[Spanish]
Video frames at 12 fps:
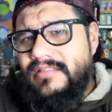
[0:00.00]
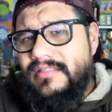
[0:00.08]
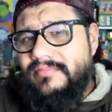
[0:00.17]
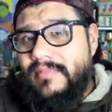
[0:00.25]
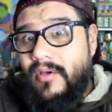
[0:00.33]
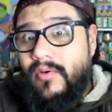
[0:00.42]

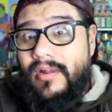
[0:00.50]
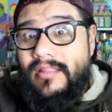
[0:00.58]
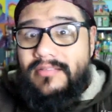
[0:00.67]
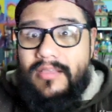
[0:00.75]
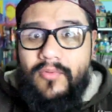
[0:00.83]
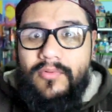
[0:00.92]
es mejor la
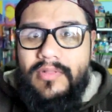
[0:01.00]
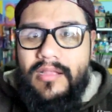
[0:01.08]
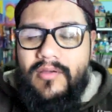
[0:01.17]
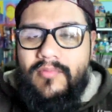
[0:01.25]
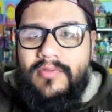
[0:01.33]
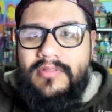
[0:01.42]

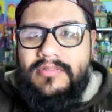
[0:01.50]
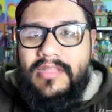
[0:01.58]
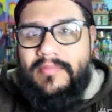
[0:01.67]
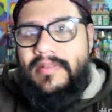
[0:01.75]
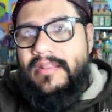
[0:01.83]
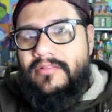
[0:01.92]
segunda, como en
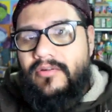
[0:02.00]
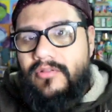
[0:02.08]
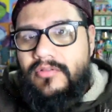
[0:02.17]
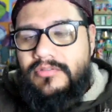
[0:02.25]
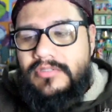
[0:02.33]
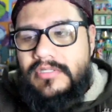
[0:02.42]
Terminator
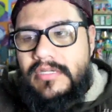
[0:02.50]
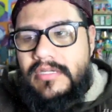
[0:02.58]
2.